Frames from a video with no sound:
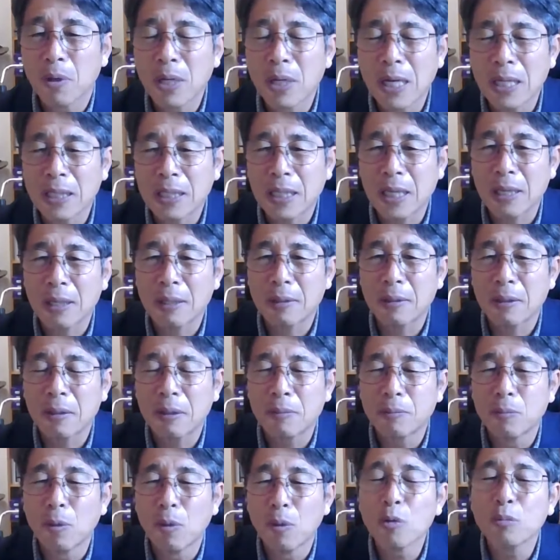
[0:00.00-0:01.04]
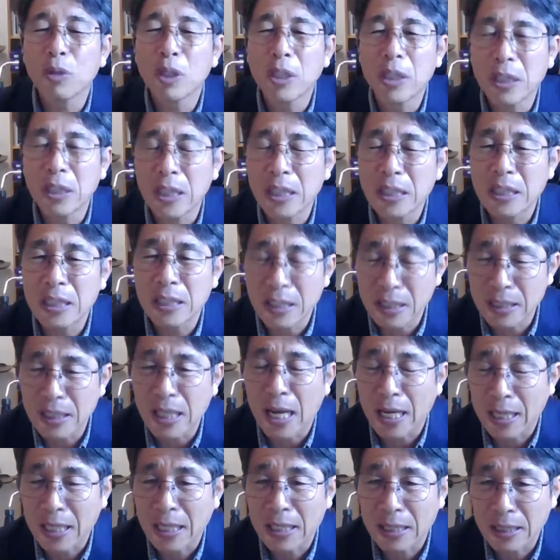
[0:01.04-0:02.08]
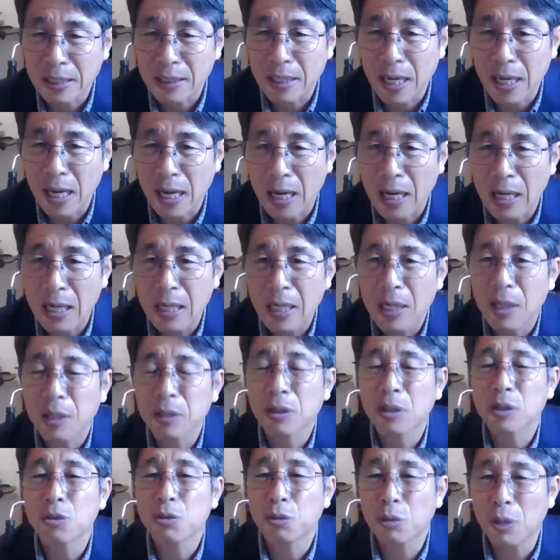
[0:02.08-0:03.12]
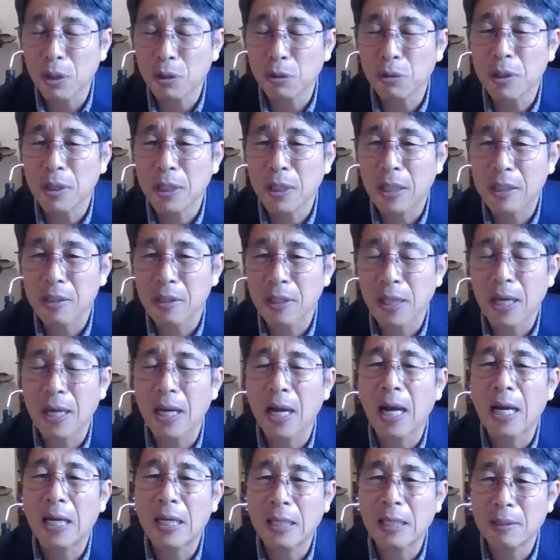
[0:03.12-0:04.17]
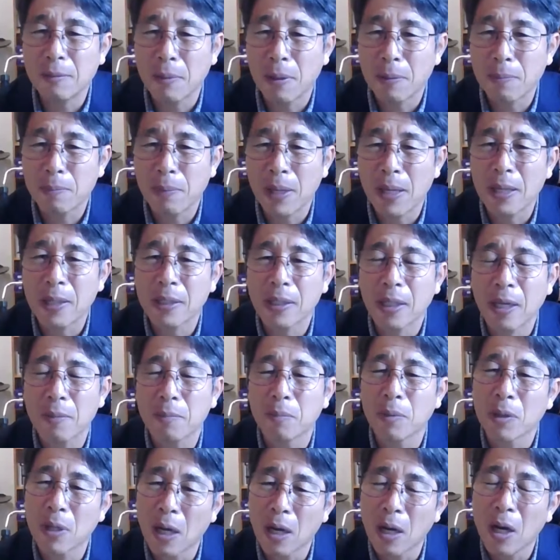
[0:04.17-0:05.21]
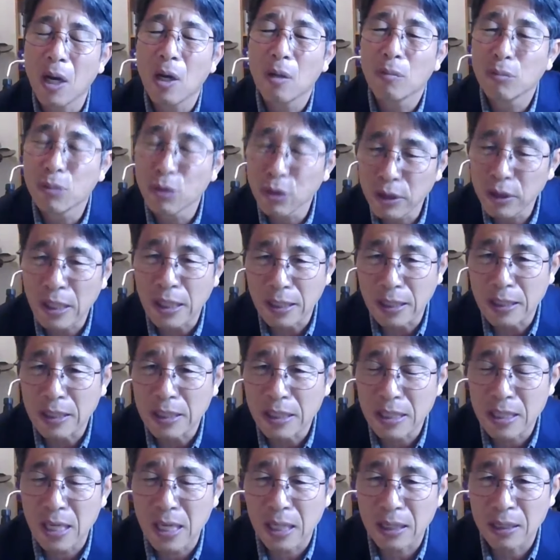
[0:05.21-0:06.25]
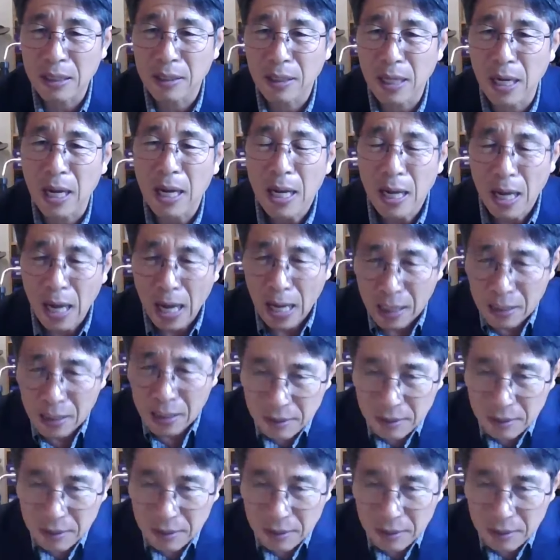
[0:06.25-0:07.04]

그 뭔가 이렇게 목물이 튀지는 않았는가. 어떤 죄로 인해서 내가 하나님 앞에 이렇게 뭔가 문제는 있지 않는가.